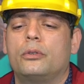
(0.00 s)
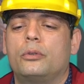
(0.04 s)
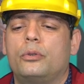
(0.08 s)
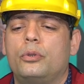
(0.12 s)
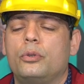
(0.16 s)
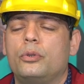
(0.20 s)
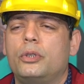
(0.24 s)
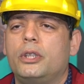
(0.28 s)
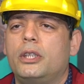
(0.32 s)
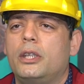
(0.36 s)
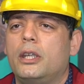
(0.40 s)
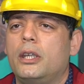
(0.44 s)

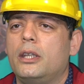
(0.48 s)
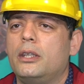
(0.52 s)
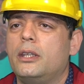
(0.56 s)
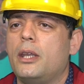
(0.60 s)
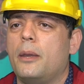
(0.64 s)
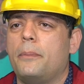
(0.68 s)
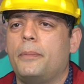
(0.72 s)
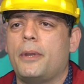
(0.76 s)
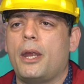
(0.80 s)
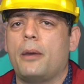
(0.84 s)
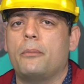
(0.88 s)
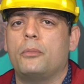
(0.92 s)
Türkiye
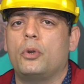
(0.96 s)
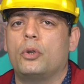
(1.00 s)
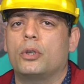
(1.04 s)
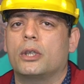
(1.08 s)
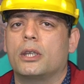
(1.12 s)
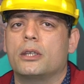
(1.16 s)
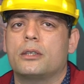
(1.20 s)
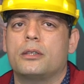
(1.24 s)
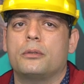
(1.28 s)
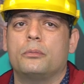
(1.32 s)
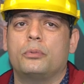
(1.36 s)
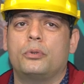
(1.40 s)
deprem
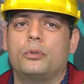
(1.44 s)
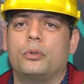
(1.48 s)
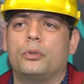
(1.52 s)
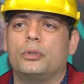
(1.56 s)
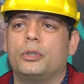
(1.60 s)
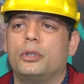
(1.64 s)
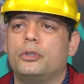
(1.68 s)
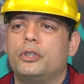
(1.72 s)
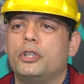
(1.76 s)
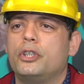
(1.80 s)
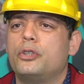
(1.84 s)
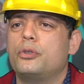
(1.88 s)
bölgesi. Bu
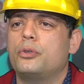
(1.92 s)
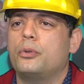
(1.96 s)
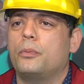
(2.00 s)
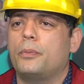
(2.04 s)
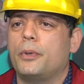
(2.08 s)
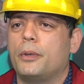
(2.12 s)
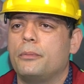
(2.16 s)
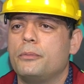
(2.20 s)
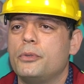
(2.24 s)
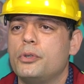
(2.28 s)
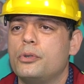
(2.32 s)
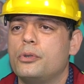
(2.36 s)
konuda hiç
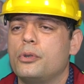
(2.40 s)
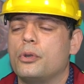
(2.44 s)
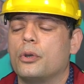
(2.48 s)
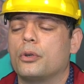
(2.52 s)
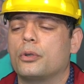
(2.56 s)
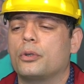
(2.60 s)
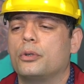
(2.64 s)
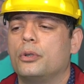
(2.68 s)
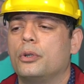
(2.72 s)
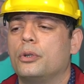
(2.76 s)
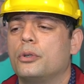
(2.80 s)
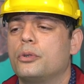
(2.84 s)
şüphemiz
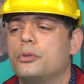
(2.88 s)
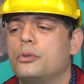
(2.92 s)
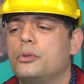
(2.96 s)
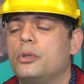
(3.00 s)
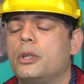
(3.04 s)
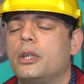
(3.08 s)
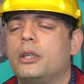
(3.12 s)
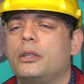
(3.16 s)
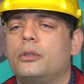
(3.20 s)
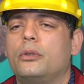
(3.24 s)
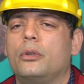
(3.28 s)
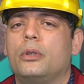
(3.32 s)
yok.
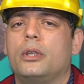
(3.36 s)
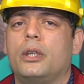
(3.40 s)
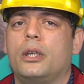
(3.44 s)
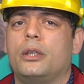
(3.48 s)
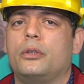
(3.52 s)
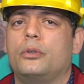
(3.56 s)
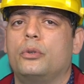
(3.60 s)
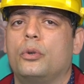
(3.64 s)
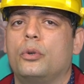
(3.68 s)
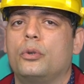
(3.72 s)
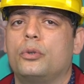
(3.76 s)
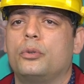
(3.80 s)
Sürekli
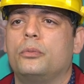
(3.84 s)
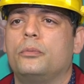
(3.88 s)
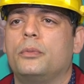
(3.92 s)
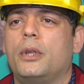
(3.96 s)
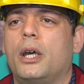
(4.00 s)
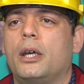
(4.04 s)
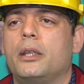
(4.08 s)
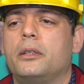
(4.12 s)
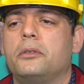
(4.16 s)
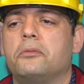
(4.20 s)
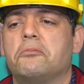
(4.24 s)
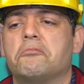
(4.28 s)
olarak
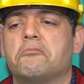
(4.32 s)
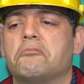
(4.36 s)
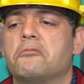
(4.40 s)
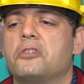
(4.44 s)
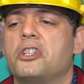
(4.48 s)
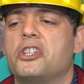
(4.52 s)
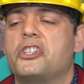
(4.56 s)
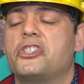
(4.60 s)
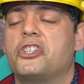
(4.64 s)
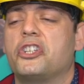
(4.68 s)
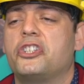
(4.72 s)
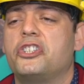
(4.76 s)
yorumlar,
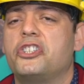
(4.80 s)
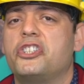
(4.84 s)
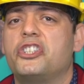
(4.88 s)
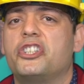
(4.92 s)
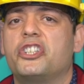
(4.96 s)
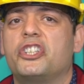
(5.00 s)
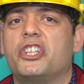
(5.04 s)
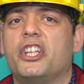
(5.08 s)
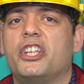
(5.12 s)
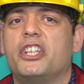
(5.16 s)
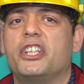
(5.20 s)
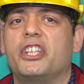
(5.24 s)

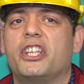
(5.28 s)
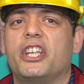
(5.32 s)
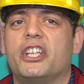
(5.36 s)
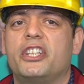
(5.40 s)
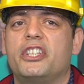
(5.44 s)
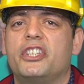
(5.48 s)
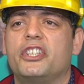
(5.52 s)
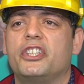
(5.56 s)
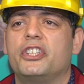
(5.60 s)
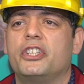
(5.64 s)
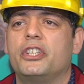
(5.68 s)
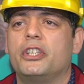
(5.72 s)
istatistiklerin
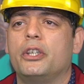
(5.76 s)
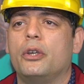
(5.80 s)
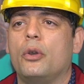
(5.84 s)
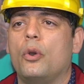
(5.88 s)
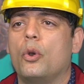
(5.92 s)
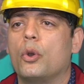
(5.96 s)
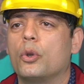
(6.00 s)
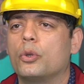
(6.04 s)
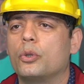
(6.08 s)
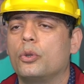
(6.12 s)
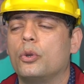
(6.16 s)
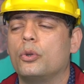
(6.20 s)
getirdiği
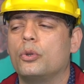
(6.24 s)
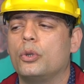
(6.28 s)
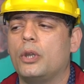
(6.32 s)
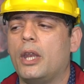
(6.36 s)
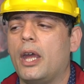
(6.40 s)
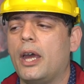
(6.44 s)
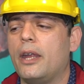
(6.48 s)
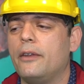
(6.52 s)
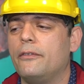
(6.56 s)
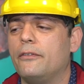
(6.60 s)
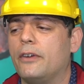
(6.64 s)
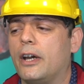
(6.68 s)

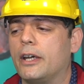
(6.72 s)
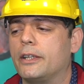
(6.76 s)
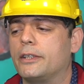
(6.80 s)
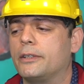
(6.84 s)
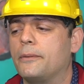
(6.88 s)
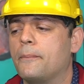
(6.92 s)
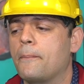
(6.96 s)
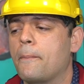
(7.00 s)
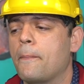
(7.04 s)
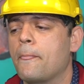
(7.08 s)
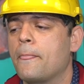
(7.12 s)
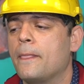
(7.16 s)
öngörüler var.
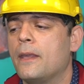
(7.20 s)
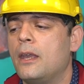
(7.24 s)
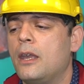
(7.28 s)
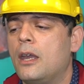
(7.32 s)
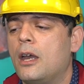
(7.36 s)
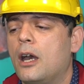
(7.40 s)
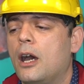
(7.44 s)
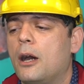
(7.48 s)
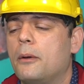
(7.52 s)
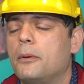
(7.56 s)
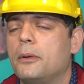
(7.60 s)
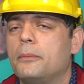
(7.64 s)

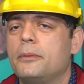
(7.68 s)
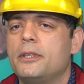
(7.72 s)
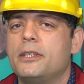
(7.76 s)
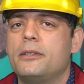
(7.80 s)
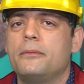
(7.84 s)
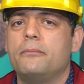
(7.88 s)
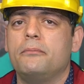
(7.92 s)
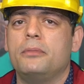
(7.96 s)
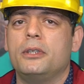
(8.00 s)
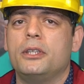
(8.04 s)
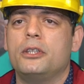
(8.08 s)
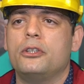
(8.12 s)
Ama
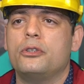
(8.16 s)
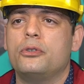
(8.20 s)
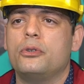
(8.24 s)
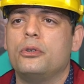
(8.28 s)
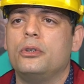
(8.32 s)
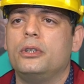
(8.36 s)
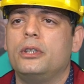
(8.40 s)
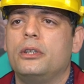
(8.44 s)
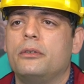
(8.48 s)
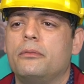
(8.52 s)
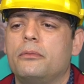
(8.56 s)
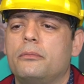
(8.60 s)
bizim birinci
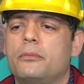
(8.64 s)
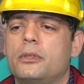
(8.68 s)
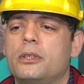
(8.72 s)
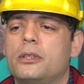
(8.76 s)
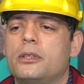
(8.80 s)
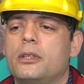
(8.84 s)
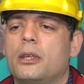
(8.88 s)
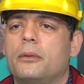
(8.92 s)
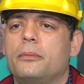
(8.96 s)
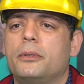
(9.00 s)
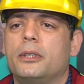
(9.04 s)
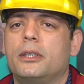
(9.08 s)

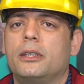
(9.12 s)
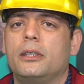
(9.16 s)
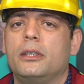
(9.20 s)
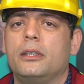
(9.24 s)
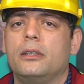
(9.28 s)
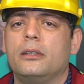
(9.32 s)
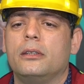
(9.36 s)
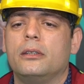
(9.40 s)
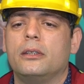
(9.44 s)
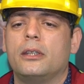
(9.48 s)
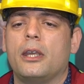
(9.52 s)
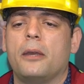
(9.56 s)
ödevimiz tabii
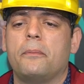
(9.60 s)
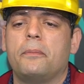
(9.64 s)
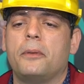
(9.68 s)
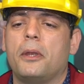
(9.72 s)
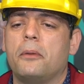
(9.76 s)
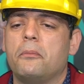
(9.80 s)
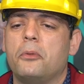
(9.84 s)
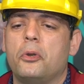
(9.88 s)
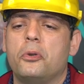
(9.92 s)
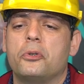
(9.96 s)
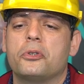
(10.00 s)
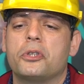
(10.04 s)
ki
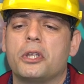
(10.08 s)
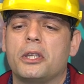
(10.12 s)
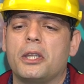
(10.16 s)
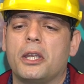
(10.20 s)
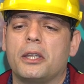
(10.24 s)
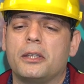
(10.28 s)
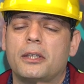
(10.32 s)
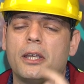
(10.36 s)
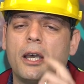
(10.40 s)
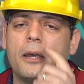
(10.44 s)
deprem önceden